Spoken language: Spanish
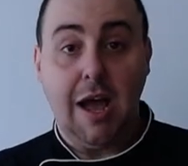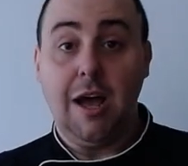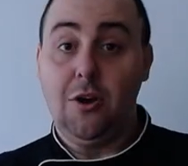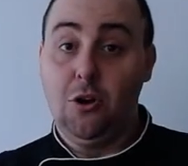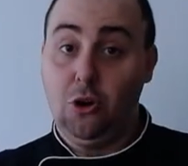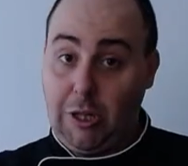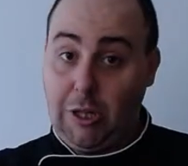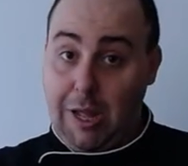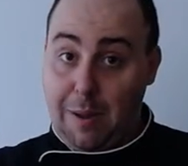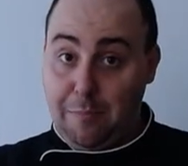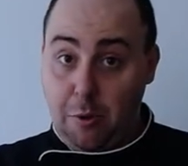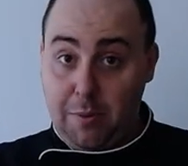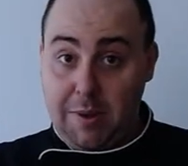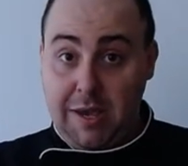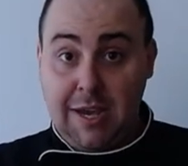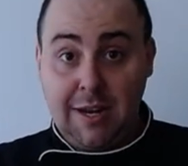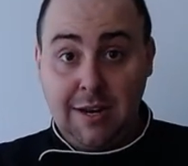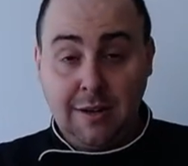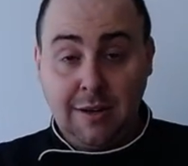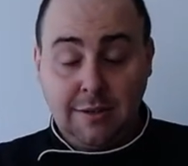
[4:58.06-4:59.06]
Lo tapo
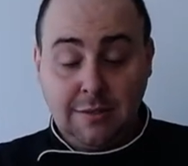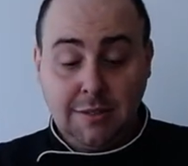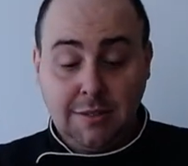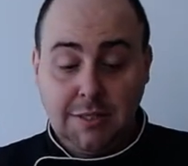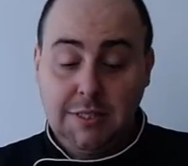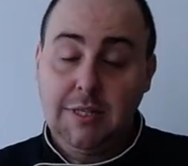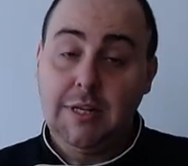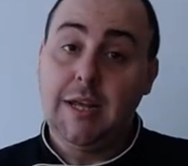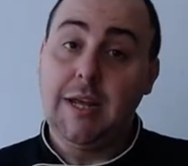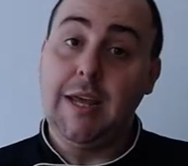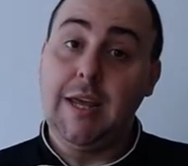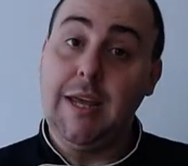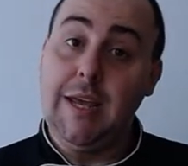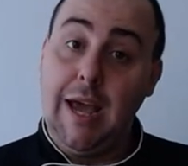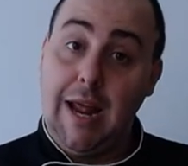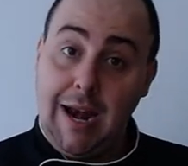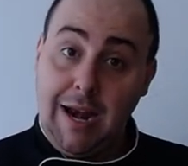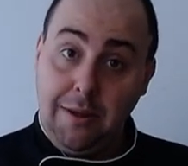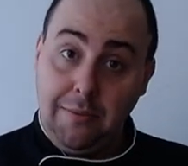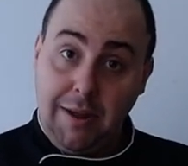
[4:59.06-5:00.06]
bien y
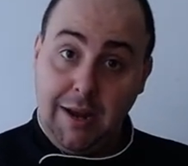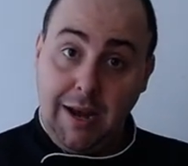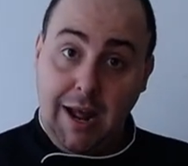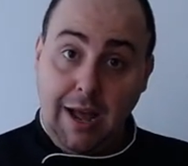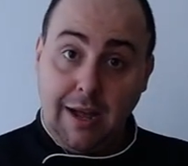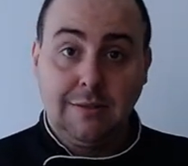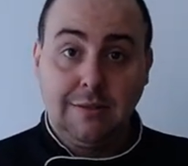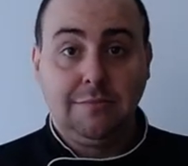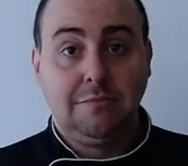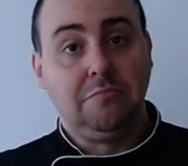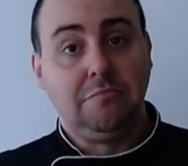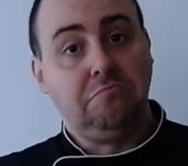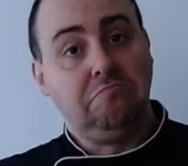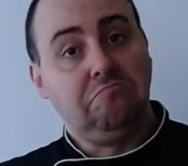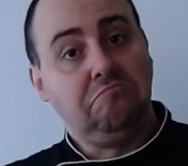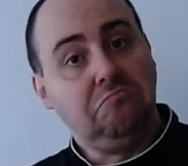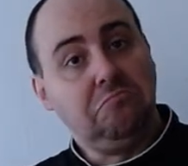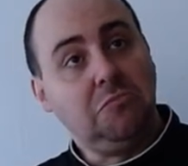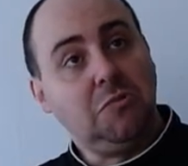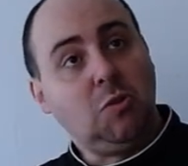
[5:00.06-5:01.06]
a la nevera.
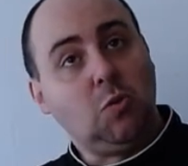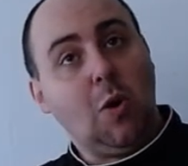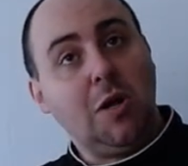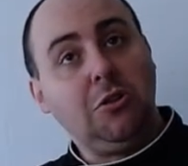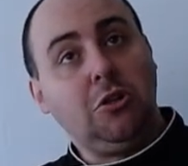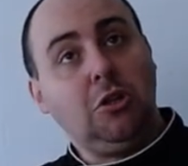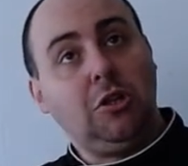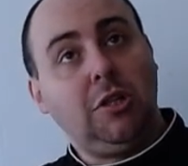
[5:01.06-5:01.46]
¿Cuánto